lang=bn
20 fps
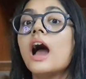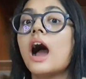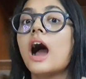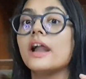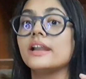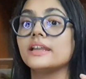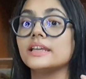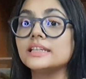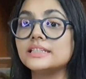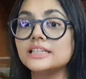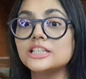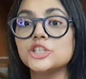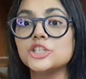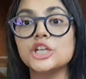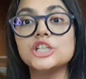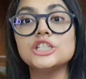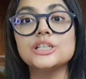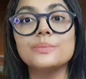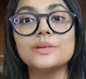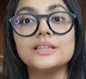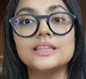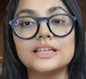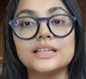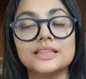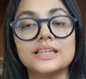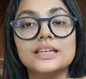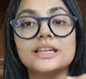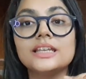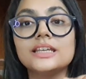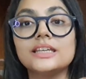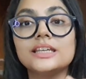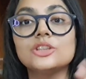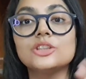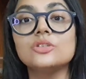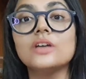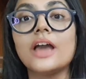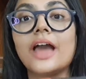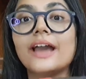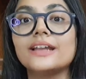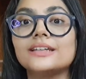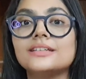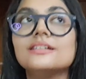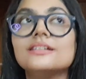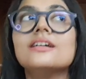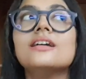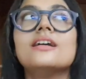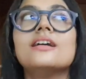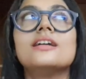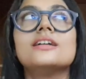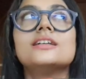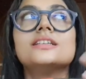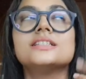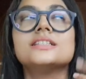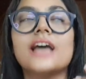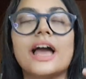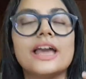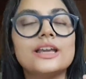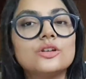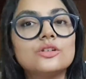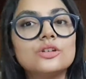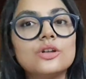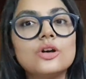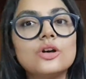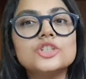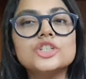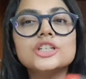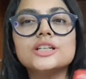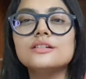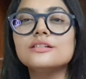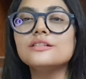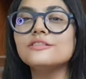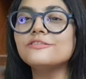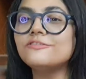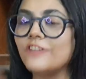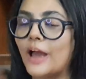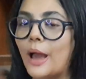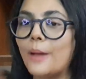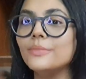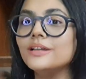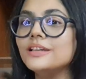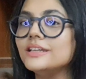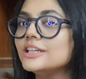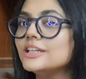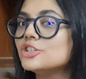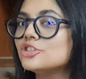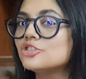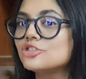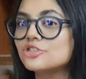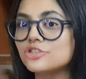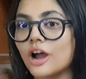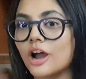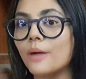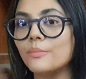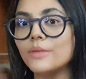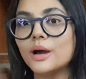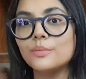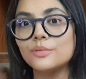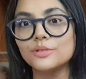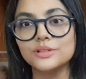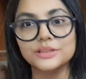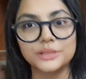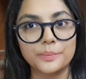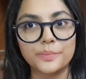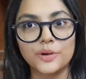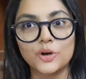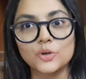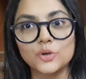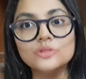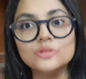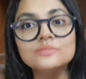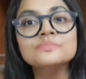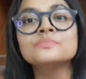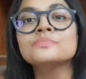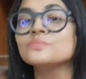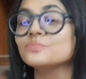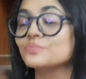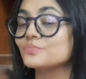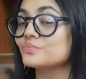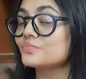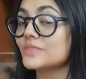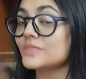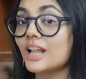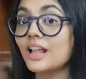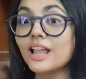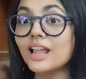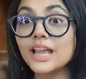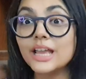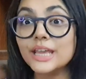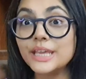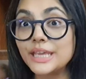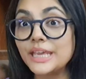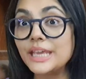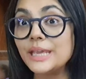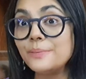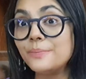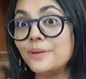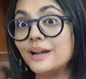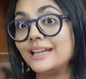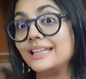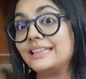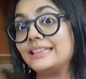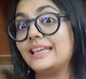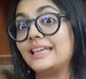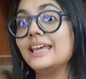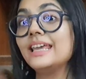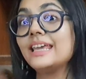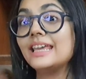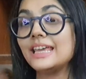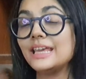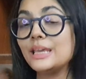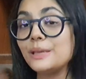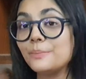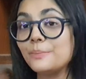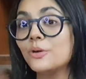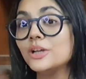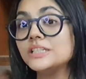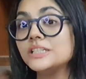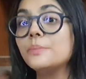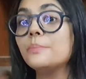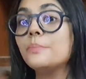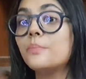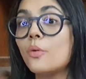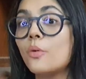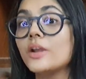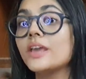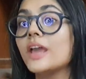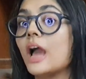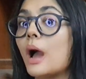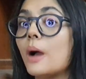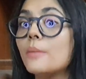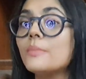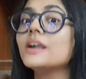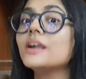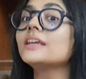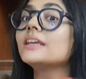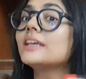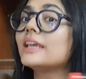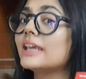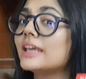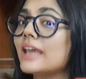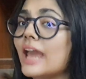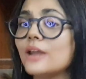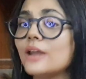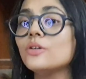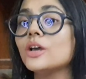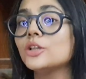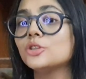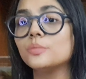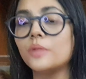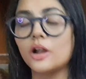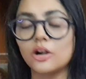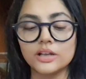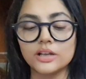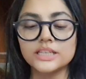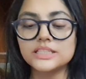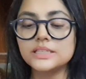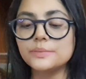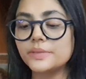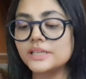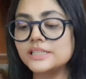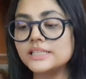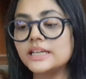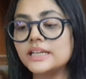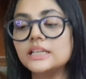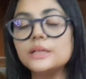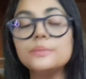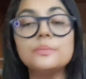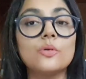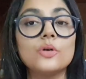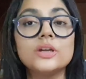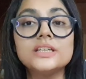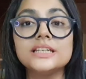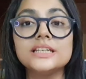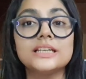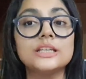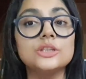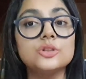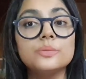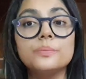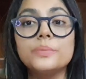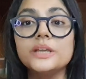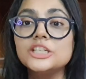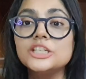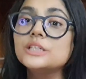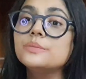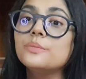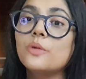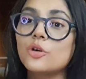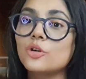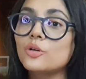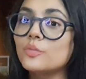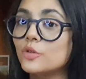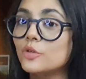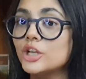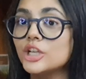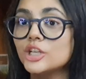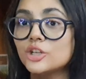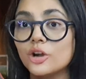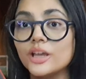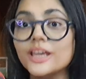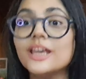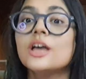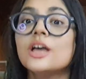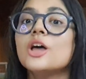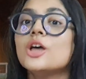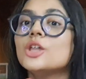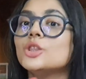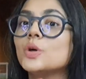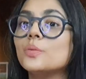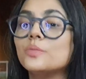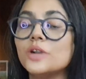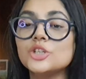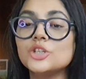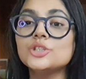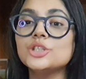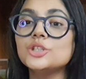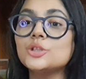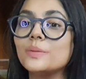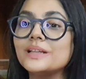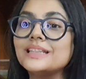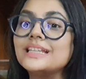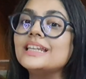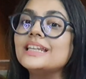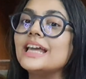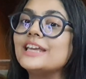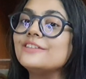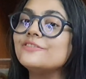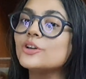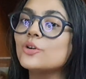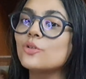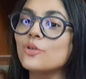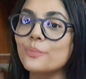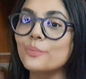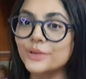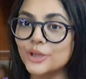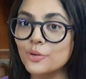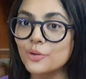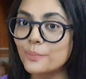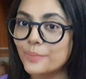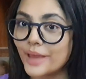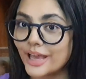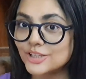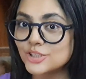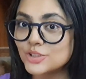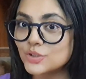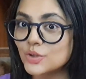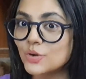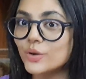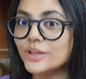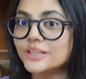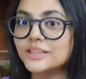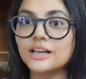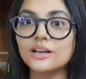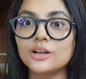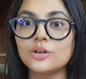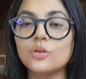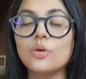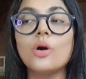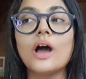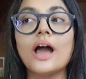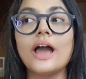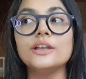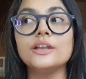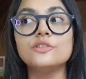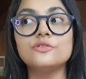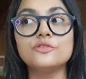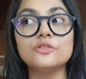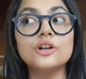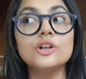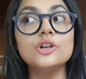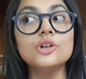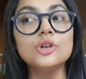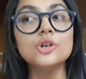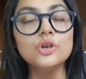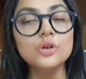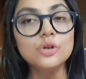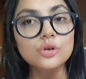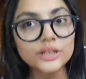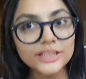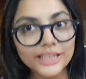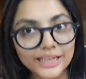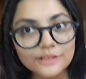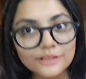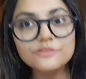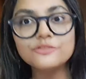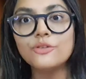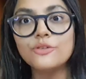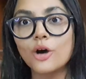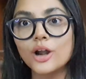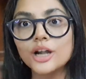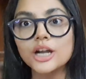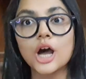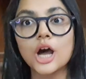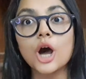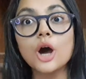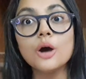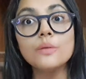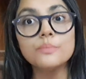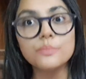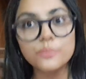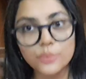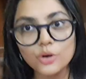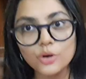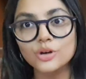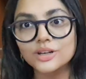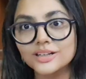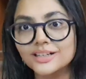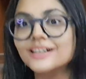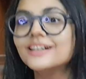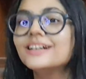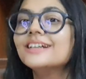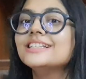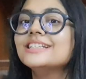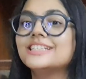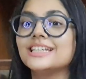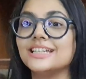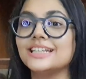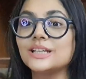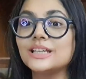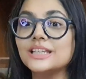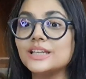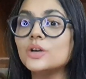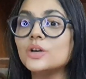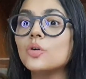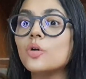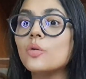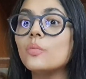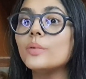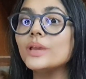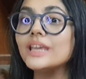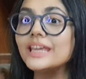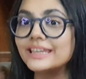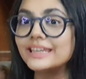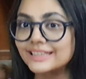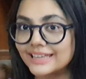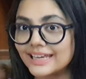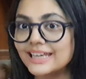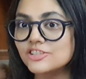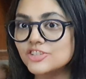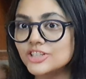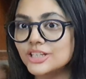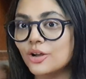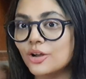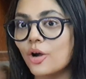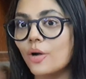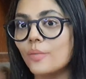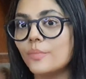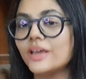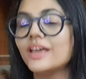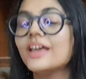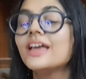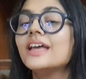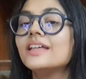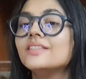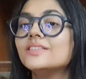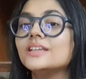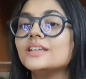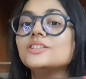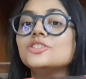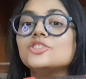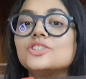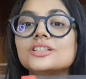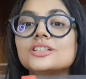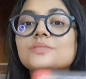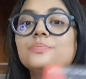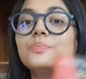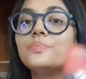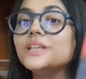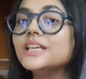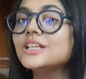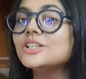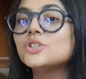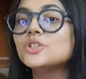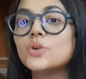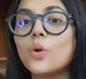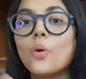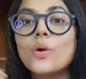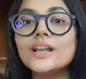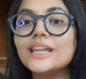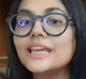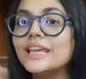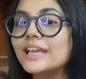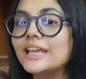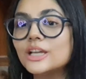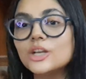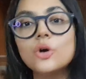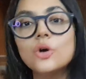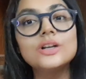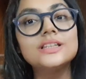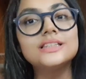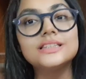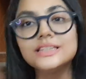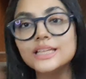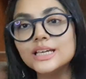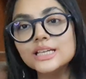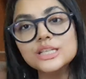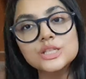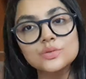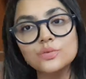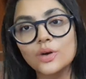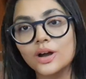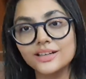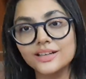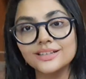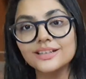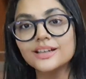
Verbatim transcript: আর এটা সেই হিসাবে দেখতে গেলে কিন্তু একটা সাইকোলজিক্যাল ফ্যামিলি ড্রামা বলতে পারো এইবারেতে এই বইটা পড়ে আমার কেন এত ভালো লেগেছে বেসিক্যালি বইটা কিন্তু বেশি বড় বই নয় তোমরা যদি তোমাদের লাইফে খুব কেউ ব্যস্ত হয়ে থাকো অ্যান্ড ইফ ইউ আর লুকিং ফর আ বুক যেটা কিনা খুব এনগেজিং হবে দেন জাস্ট প্লিজ ডোন্ট ইগনোর দিস ওয়ান